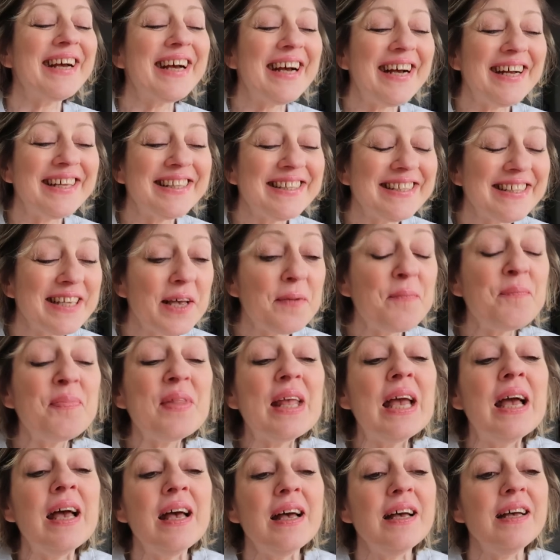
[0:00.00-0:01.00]
ragazze
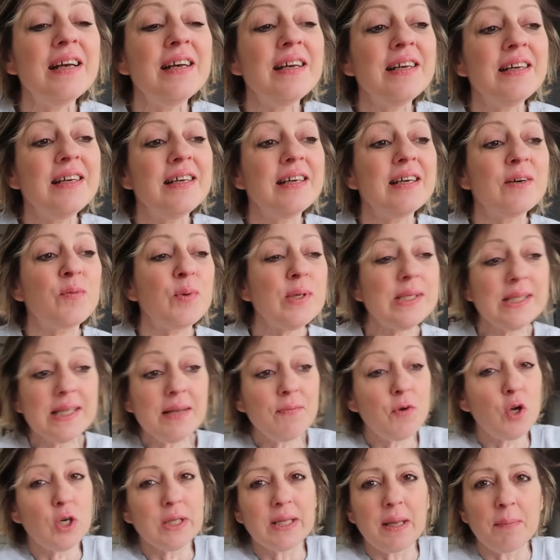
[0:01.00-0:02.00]
eh,
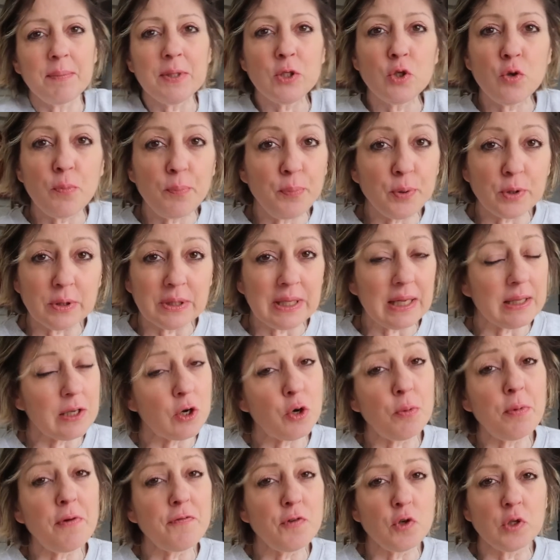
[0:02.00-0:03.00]
questa volta mi sono portata
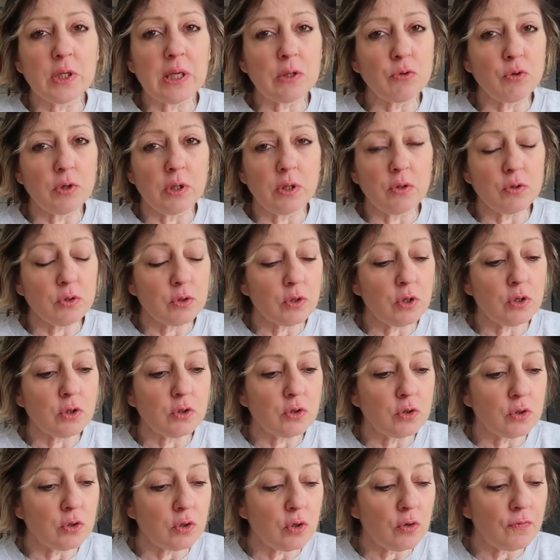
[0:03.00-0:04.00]
come vi ho detto nello
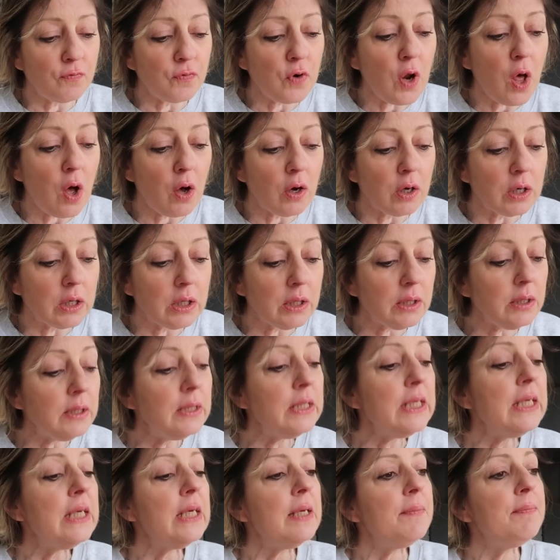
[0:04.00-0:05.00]
scorso vlog
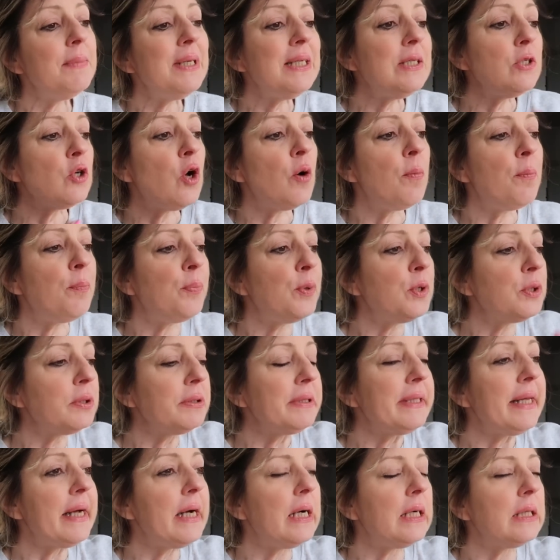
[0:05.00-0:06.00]
mi sono
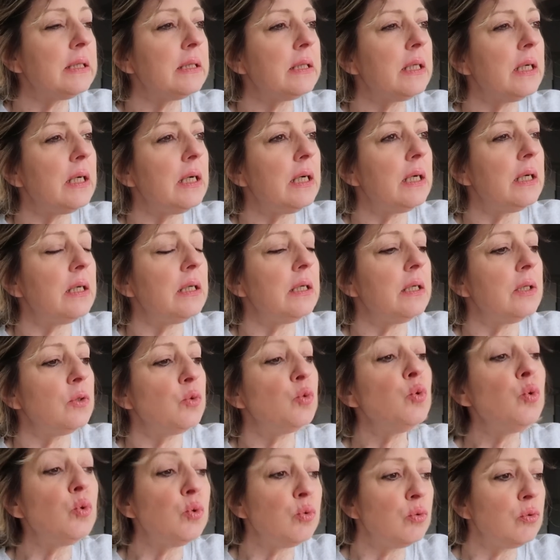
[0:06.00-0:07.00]
portata
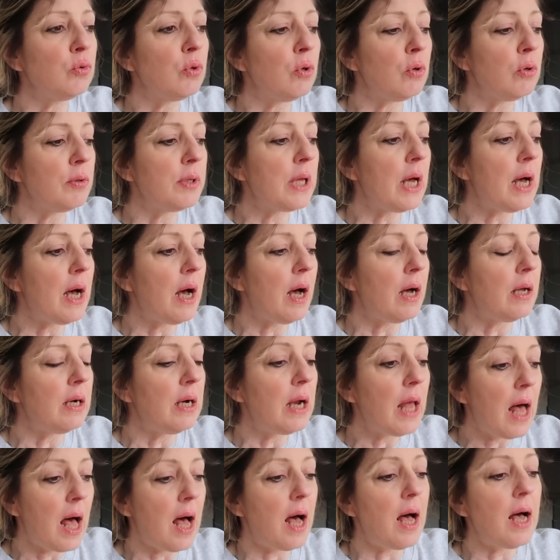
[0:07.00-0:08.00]
eh, tutto da
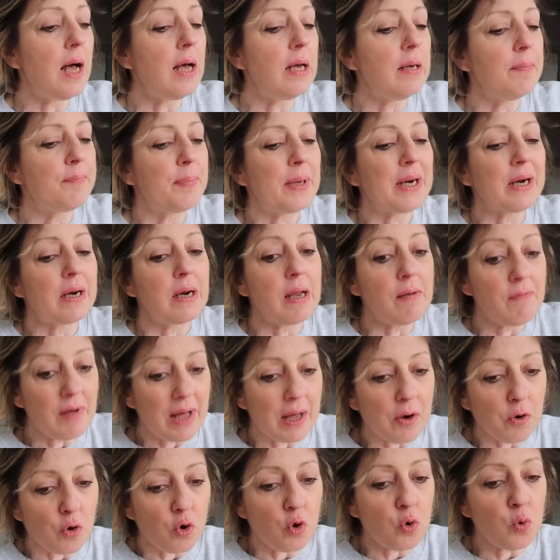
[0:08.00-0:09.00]
là per
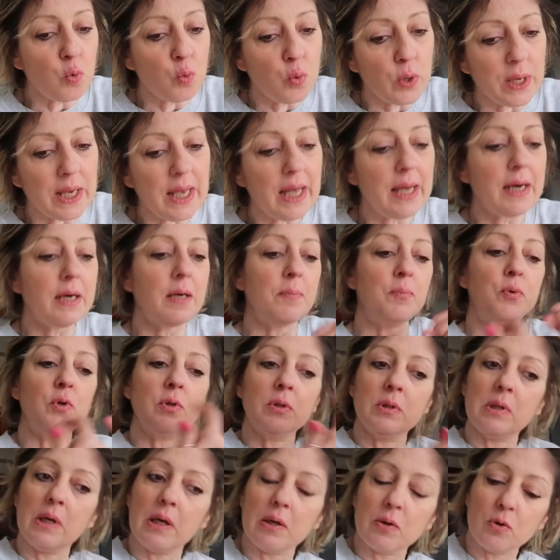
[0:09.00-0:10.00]
lavarlo qui e
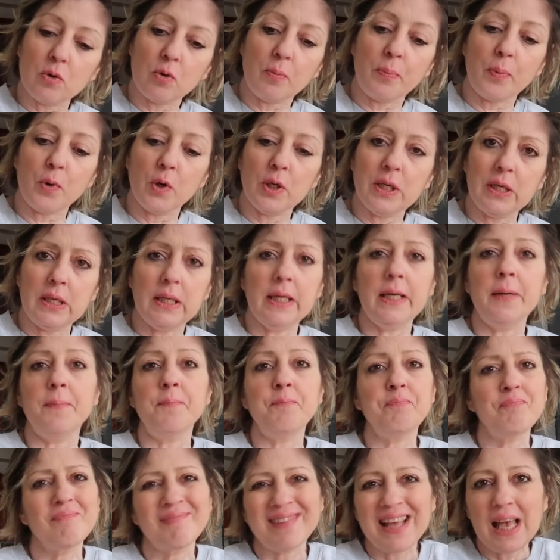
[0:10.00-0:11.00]
riportarlo poi
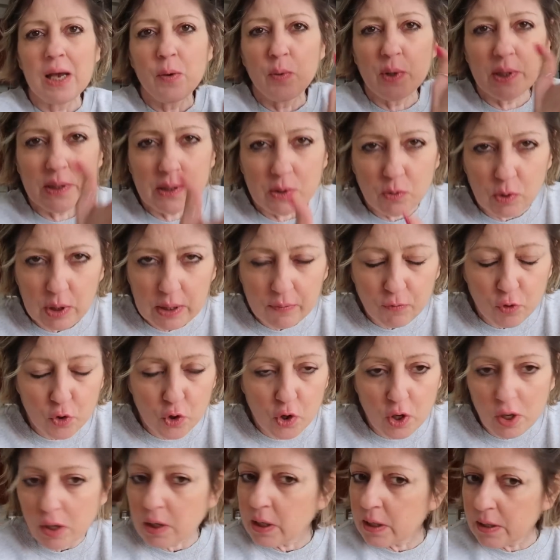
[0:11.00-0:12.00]
lì e questo è un
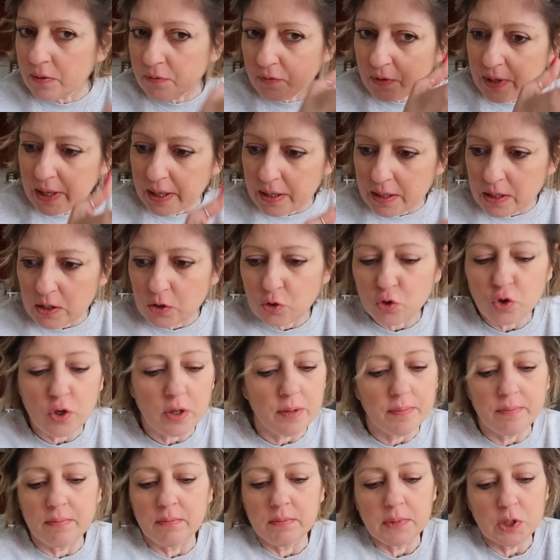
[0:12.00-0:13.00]
lavorone da fare,
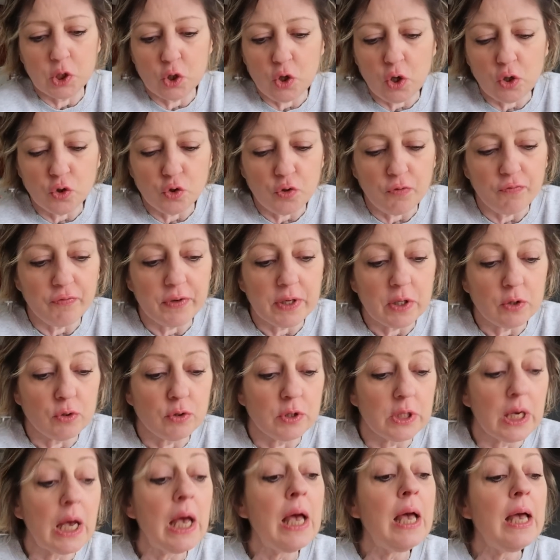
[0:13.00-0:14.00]
cioè mi scoccio a fare
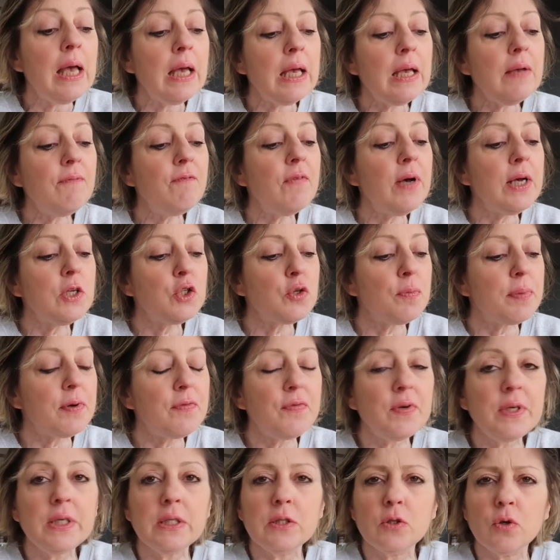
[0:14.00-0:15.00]
così, invece
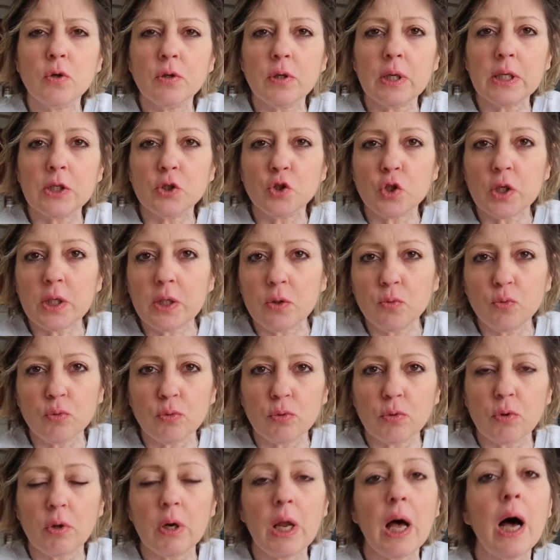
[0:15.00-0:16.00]
preferisco lasciare
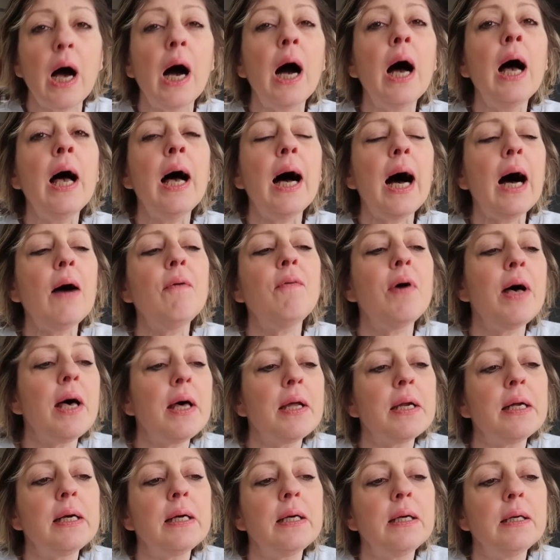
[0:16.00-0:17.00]
tutto là,
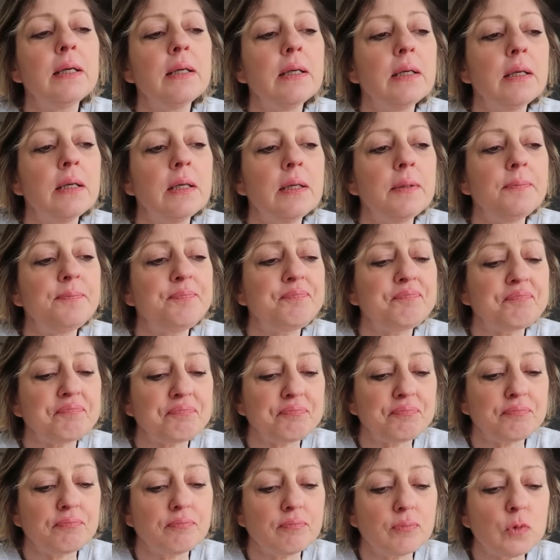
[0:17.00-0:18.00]
avere
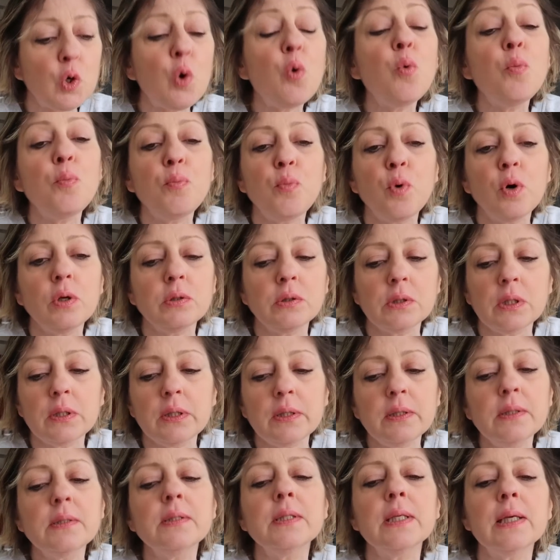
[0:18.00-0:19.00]
ehm, un buon
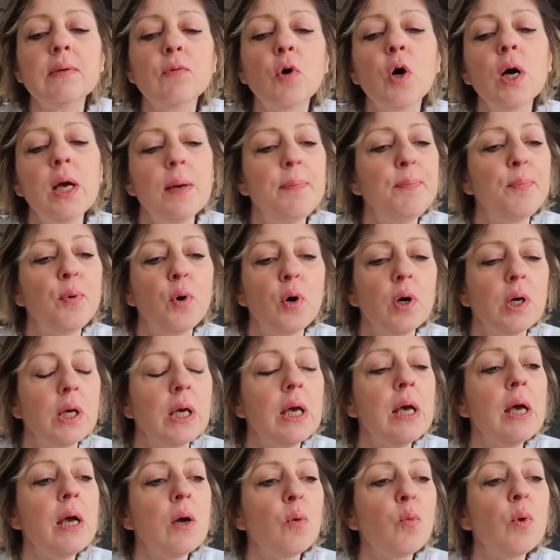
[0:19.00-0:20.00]
detersivo e
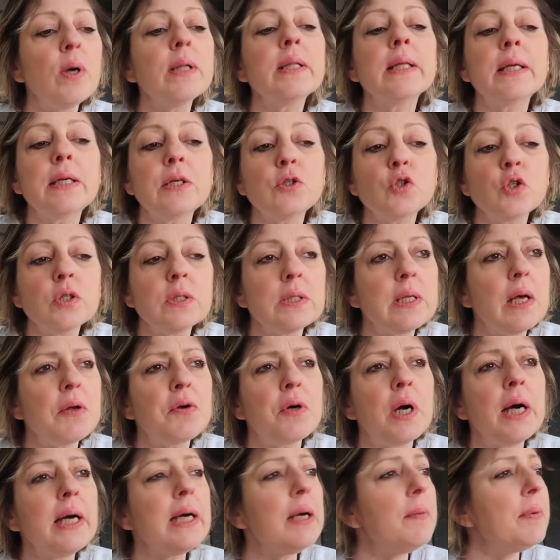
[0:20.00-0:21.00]
poi quando è
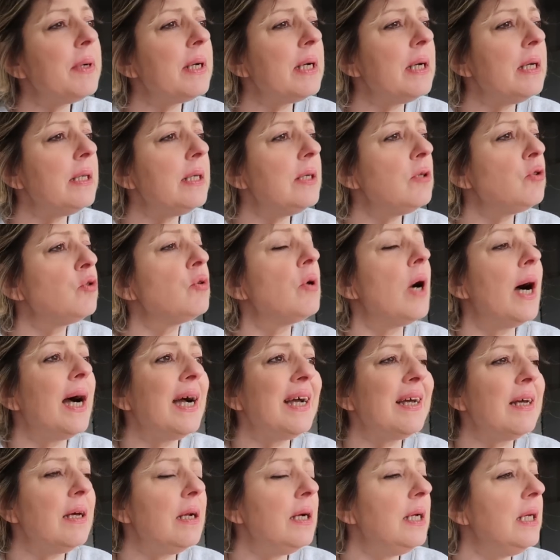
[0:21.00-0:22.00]
necessario, anche perché adesso
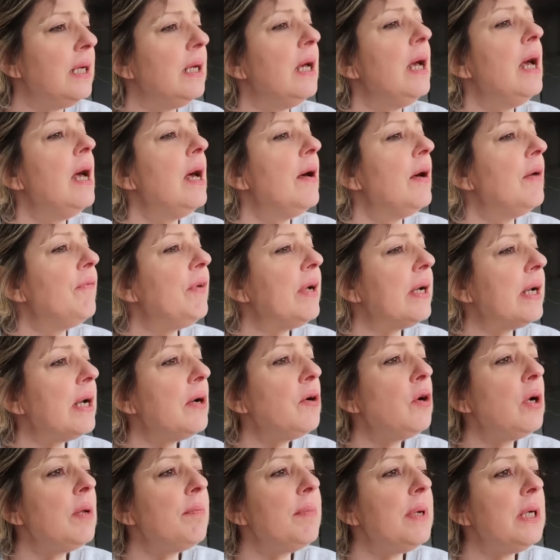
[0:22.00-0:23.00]
anche lì
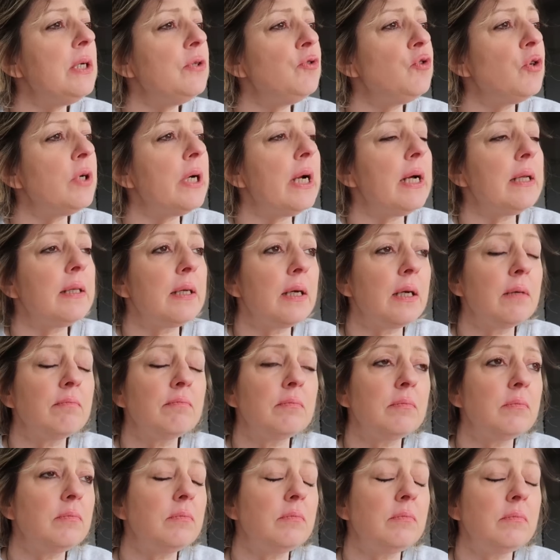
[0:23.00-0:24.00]
verranno le belle giornate,
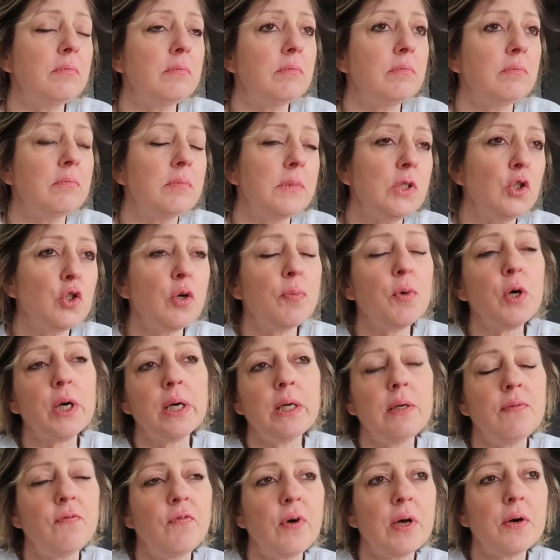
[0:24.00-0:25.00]
mh, mm, diciamo
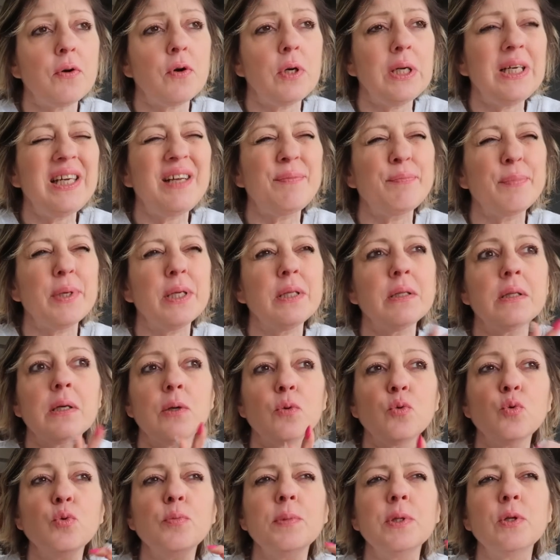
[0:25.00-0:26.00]
che in inverno lì
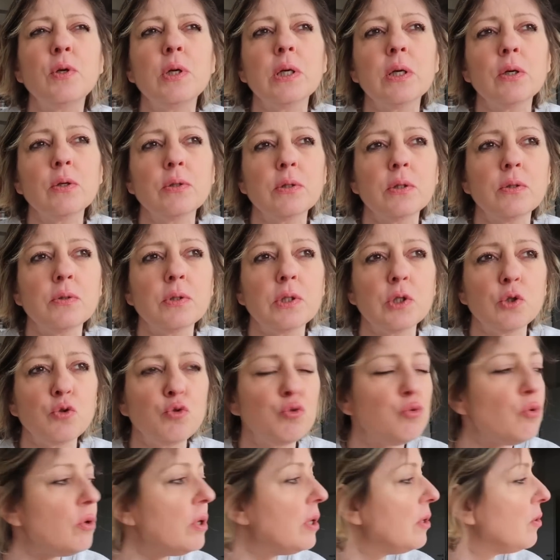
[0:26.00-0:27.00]
l'ambiente è umido, le cose non si
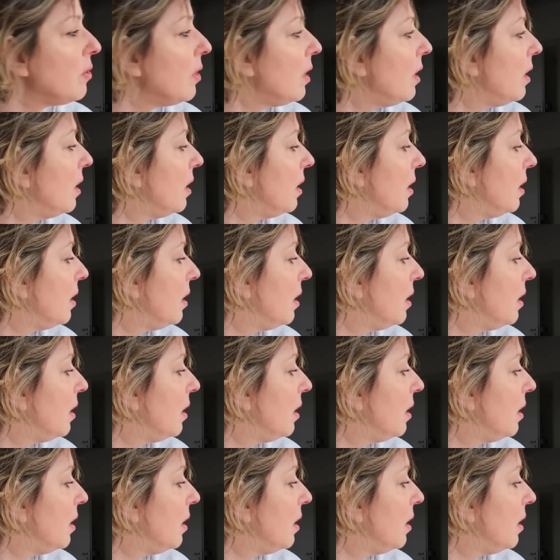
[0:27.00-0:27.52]
asciugano,